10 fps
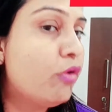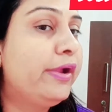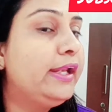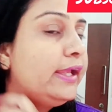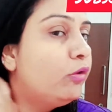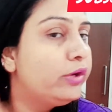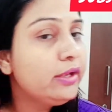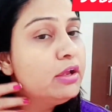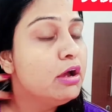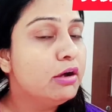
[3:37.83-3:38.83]
ऑयली है ओके
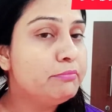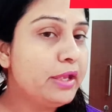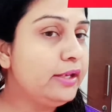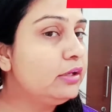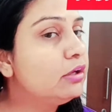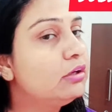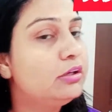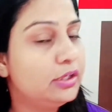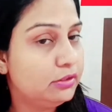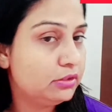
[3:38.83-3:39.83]
और मैंने
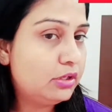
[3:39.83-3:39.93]
कल